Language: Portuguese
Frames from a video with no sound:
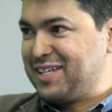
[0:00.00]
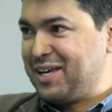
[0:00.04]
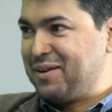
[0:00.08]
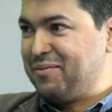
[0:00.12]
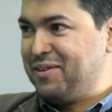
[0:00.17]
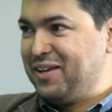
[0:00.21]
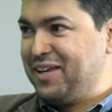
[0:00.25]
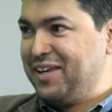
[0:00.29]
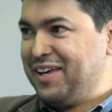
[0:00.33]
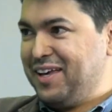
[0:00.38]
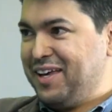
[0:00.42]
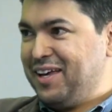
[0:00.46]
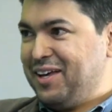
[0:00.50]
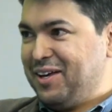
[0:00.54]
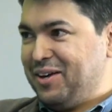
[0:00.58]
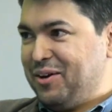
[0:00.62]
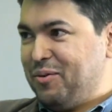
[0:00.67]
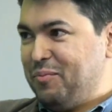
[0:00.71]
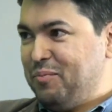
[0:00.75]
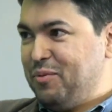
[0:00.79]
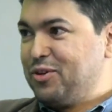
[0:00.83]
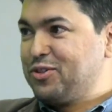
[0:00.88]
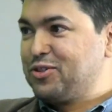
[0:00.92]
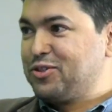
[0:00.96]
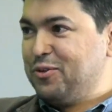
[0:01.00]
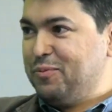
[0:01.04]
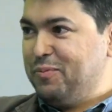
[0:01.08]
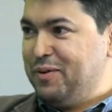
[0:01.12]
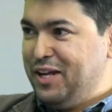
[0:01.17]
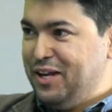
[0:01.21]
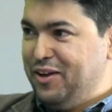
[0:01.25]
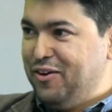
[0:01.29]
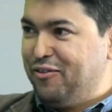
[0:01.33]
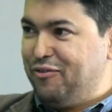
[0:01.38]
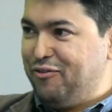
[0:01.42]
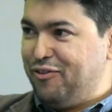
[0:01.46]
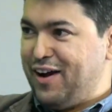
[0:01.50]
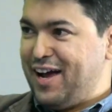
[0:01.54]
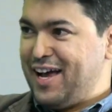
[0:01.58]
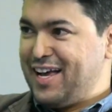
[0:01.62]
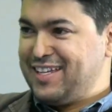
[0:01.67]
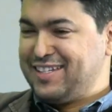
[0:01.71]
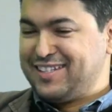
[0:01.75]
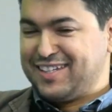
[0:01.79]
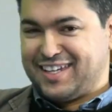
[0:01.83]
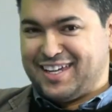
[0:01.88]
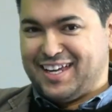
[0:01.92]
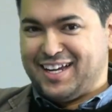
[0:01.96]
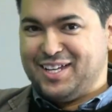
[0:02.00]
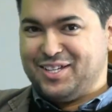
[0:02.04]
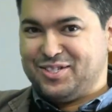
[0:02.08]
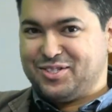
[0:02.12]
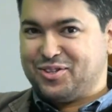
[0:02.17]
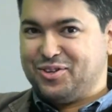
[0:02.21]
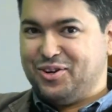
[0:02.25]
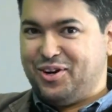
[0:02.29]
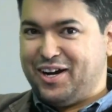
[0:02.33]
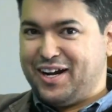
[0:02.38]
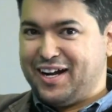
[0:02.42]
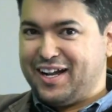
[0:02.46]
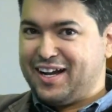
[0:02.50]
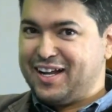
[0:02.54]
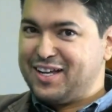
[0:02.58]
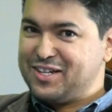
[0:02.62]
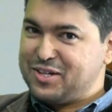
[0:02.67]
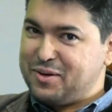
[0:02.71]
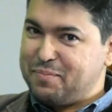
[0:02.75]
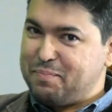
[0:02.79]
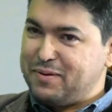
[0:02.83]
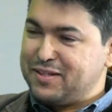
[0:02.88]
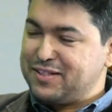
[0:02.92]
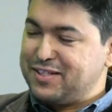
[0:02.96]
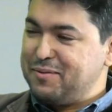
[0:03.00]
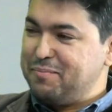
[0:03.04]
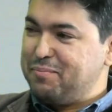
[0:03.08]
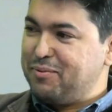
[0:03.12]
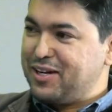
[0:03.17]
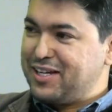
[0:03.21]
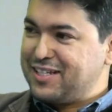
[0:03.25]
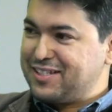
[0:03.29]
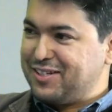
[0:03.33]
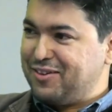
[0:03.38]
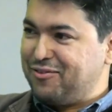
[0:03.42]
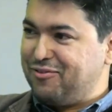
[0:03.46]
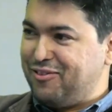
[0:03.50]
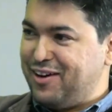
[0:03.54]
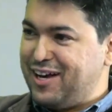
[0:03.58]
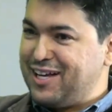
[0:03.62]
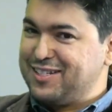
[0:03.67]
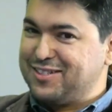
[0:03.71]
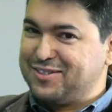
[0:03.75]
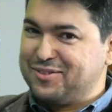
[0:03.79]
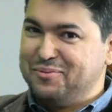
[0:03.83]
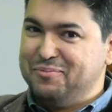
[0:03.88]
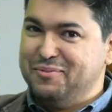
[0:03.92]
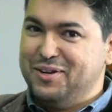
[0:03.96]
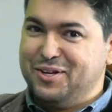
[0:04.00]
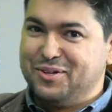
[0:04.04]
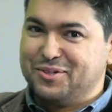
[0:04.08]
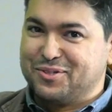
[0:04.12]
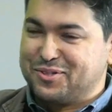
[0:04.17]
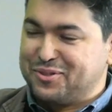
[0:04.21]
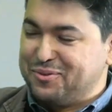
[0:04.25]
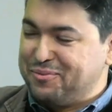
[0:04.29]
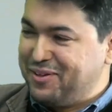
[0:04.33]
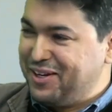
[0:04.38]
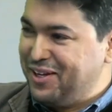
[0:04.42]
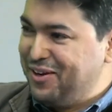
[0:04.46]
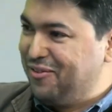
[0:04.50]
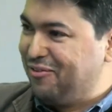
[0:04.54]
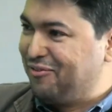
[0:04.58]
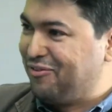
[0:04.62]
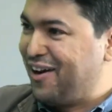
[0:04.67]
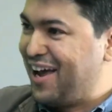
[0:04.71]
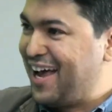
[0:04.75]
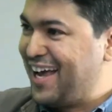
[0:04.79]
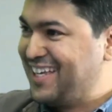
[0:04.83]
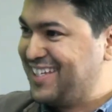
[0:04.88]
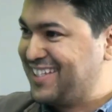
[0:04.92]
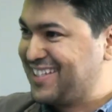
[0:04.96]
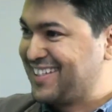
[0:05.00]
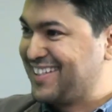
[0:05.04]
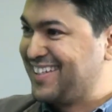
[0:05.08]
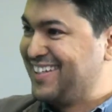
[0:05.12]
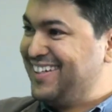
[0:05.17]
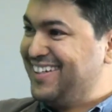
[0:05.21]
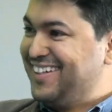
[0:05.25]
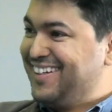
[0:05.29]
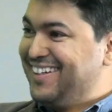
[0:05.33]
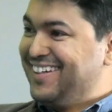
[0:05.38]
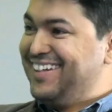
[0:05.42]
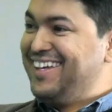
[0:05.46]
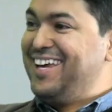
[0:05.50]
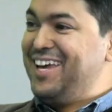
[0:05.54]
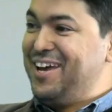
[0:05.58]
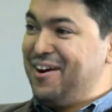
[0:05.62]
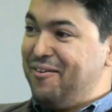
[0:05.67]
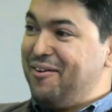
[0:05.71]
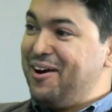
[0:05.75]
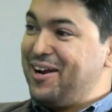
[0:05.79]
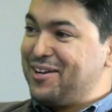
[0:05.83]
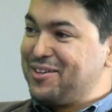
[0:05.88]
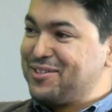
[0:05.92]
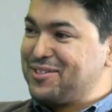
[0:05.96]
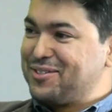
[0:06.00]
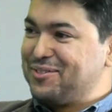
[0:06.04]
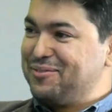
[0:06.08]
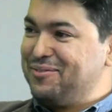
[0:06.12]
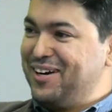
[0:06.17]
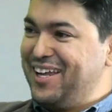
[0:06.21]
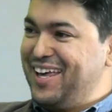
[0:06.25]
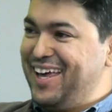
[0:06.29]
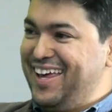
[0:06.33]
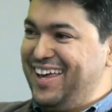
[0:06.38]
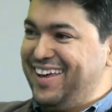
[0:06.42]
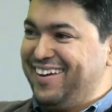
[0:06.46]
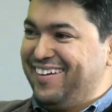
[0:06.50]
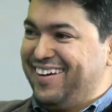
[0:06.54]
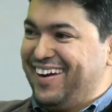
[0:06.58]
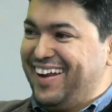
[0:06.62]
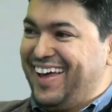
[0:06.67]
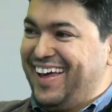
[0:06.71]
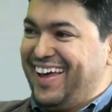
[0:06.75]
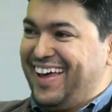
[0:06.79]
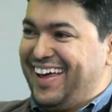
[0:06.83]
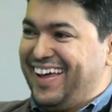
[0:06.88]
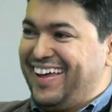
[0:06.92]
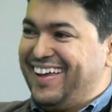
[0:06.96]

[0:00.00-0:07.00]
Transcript: Sabe? Meu sobrinho faz aquela história, né? Já passei por essa fase do meu sobrinho faz. eu era sobrinho, né?